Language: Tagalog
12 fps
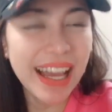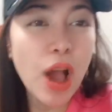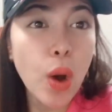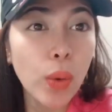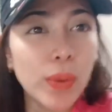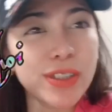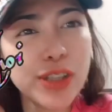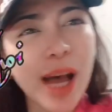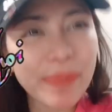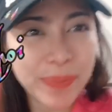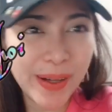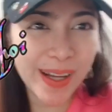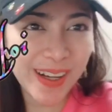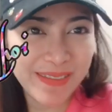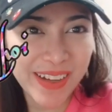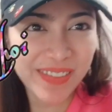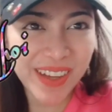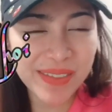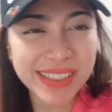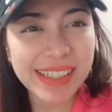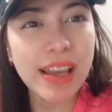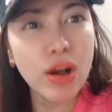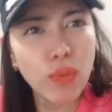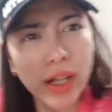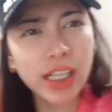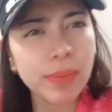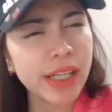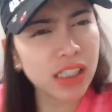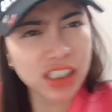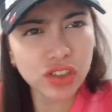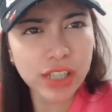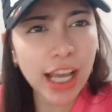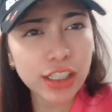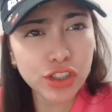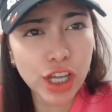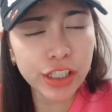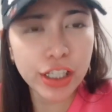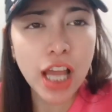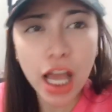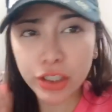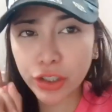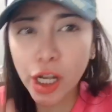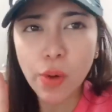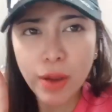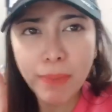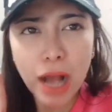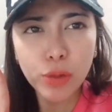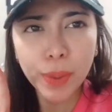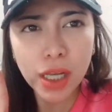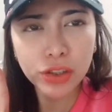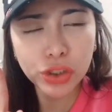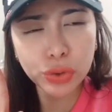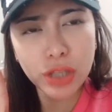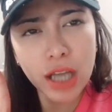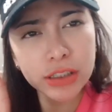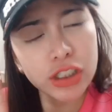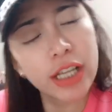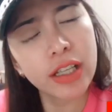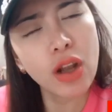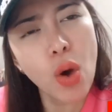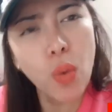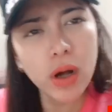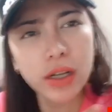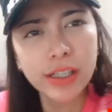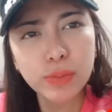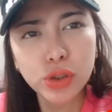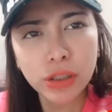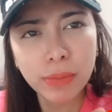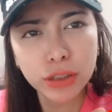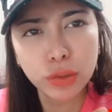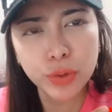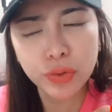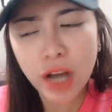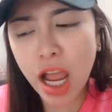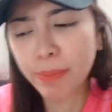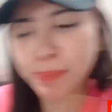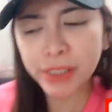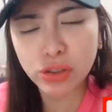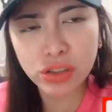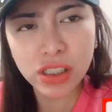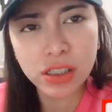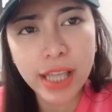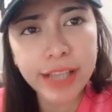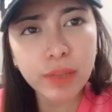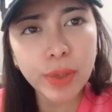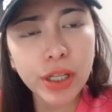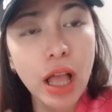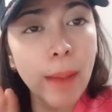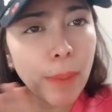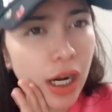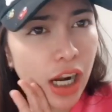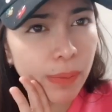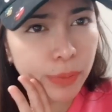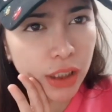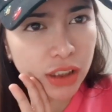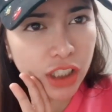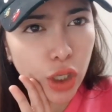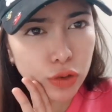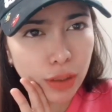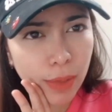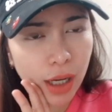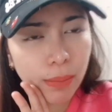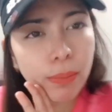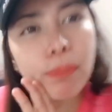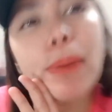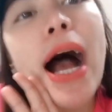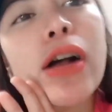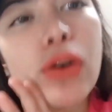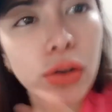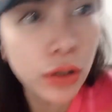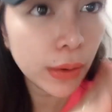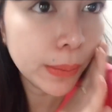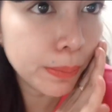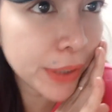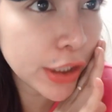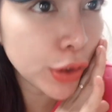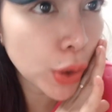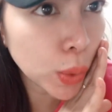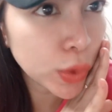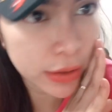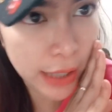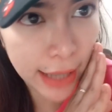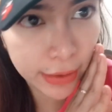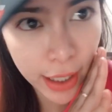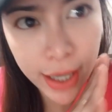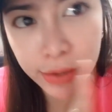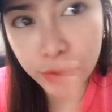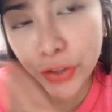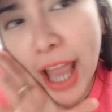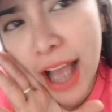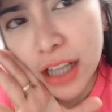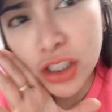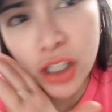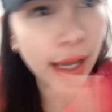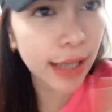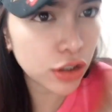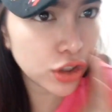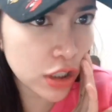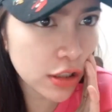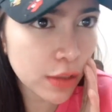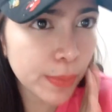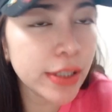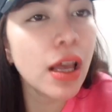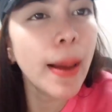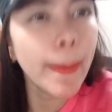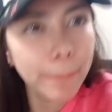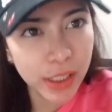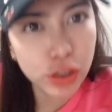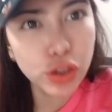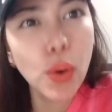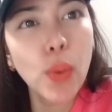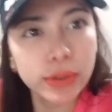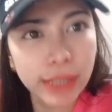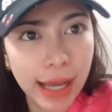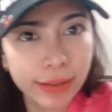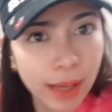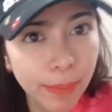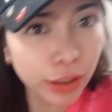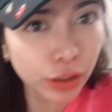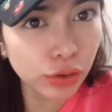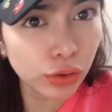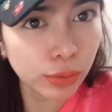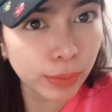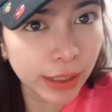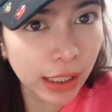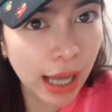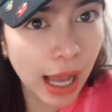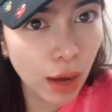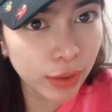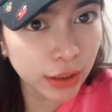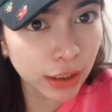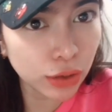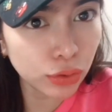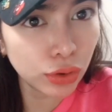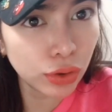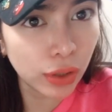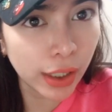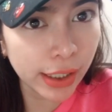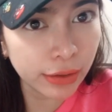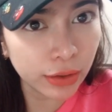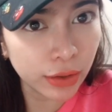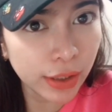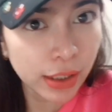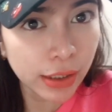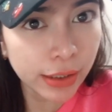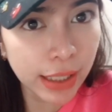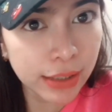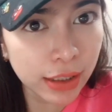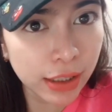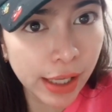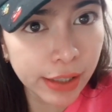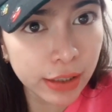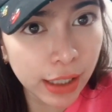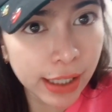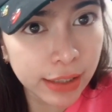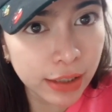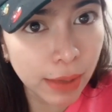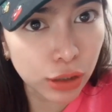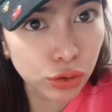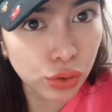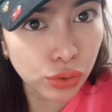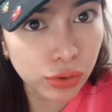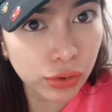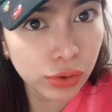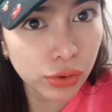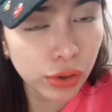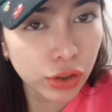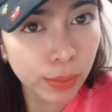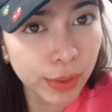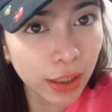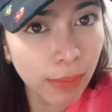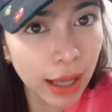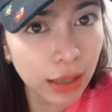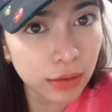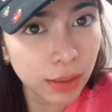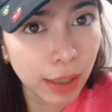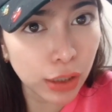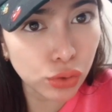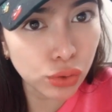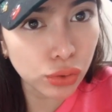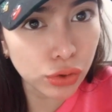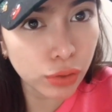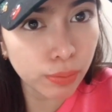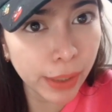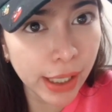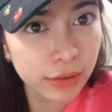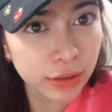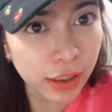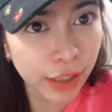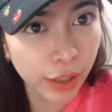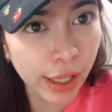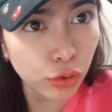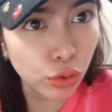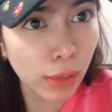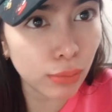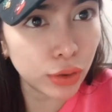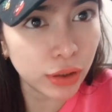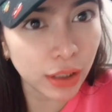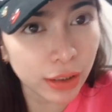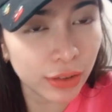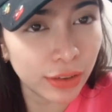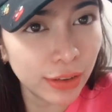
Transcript: What's up mga kabebebs? Welcome again dito sa akin channel at ikaw ay bago pa lang dito sa akin channel, huwag kalimutan mag-subscribe. Pindutin ang tiny bell para updated kayo sa mga bagong videos natin. Reaction at chismis videos natin. Pati yun, oh, yung may nag-aaway sa likod ko. Ayan, oh. Eh, yan si Kate, tsaka yan si Mang Jun. Yung mataba, si Mang Jun. Yung payat, si Kate. Ayan, tumakbo si Kate, oh.